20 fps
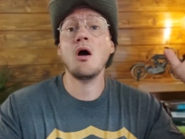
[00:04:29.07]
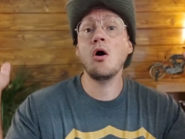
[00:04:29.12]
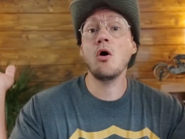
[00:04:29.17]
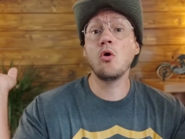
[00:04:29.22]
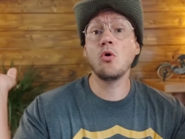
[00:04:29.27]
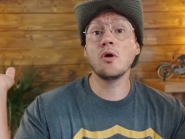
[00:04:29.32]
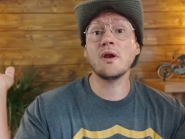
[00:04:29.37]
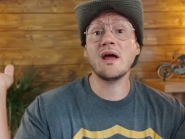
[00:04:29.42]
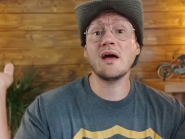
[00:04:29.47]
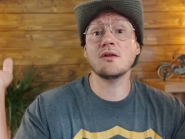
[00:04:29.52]

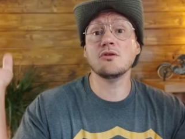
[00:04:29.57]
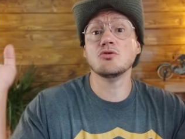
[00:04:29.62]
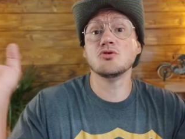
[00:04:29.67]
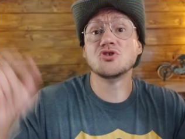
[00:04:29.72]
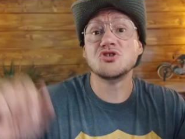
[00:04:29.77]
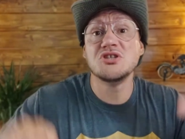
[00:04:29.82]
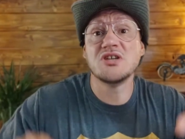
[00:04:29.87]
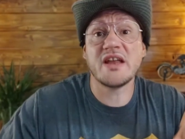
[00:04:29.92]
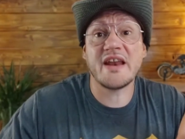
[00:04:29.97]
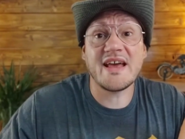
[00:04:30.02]
Ora
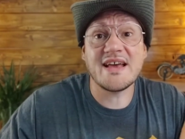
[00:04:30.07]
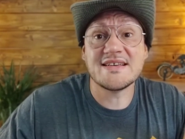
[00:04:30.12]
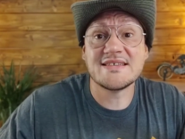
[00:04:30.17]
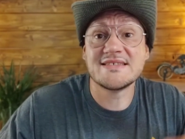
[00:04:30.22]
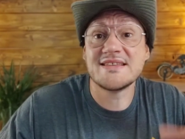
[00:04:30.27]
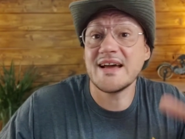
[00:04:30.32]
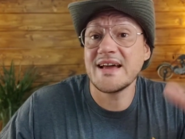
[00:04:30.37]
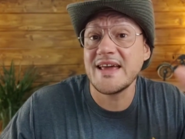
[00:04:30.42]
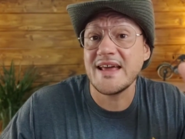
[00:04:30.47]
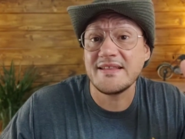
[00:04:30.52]
non ci
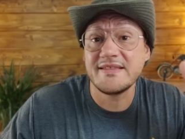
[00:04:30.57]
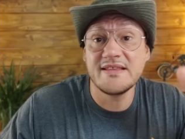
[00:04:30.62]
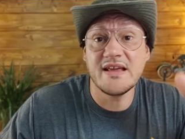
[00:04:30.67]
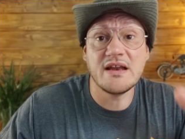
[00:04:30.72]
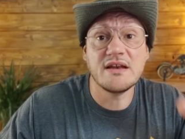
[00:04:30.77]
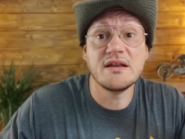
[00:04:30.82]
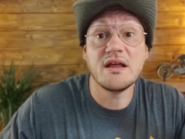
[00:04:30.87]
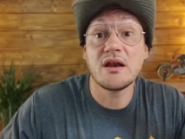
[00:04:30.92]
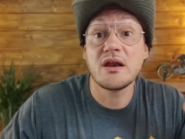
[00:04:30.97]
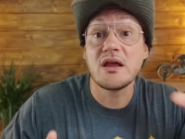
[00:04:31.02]
resta che
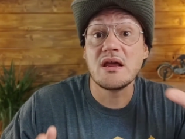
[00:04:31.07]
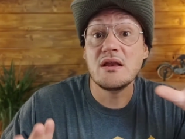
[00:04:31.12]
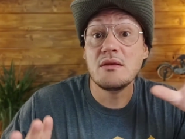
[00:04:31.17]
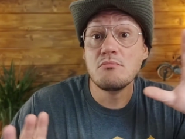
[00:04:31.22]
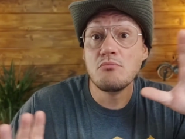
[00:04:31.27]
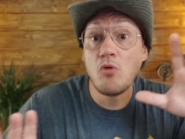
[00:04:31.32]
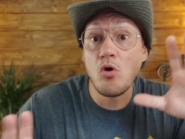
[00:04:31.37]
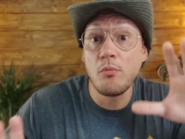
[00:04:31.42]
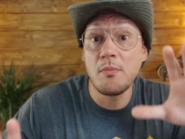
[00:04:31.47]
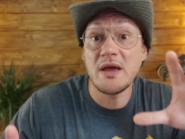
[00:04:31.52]
attendere il
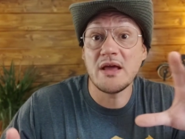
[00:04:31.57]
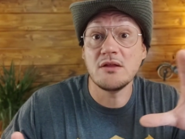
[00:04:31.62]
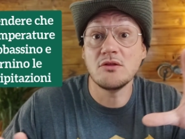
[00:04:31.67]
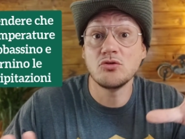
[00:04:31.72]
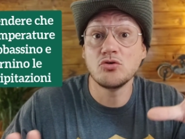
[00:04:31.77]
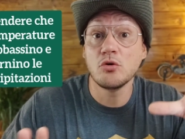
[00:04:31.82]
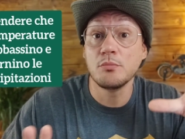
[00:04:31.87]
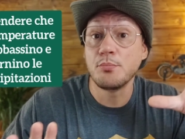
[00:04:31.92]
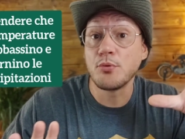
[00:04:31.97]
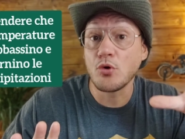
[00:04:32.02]

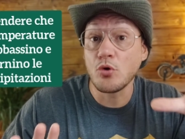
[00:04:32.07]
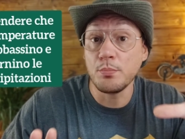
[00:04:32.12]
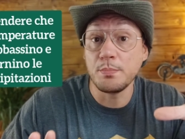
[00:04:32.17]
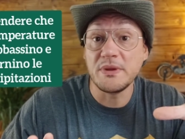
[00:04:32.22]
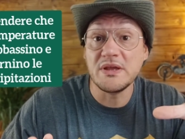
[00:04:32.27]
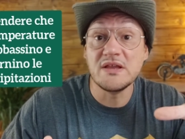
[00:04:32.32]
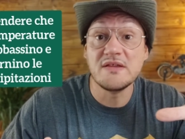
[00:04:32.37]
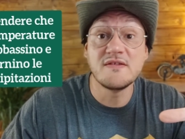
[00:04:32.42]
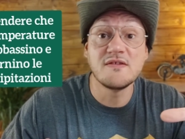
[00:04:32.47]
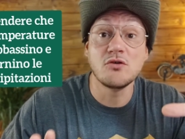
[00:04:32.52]
momento
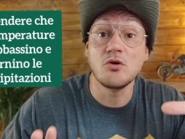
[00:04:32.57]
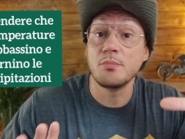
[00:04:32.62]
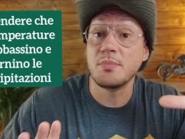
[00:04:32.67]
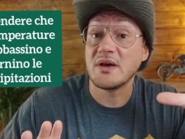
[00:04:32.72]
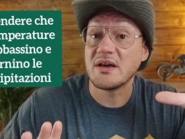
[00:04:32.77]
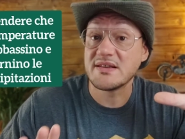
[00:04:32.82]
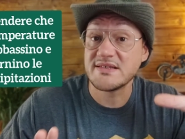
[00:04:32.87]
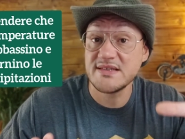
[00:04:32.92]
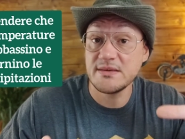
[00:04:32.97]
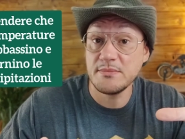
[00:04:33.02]
propizio
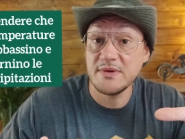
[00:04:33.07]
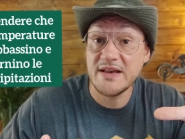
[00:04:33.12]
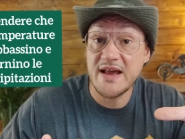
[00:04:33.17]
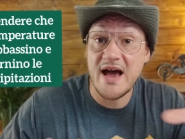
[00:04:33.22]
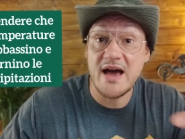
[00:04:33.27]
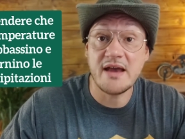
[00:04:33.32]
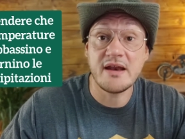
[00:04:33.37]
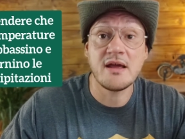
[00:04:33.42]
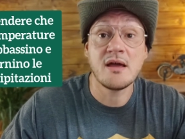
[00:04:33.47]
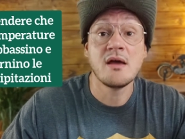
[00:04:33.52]
per
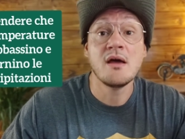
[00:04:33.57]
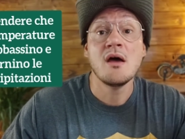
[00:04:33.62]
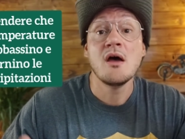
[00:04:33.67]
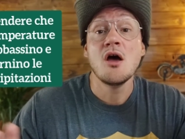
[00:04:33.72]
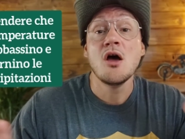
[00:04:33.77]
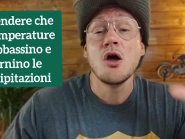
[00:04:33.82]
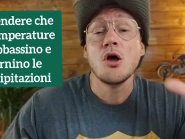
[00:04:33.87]
seminare.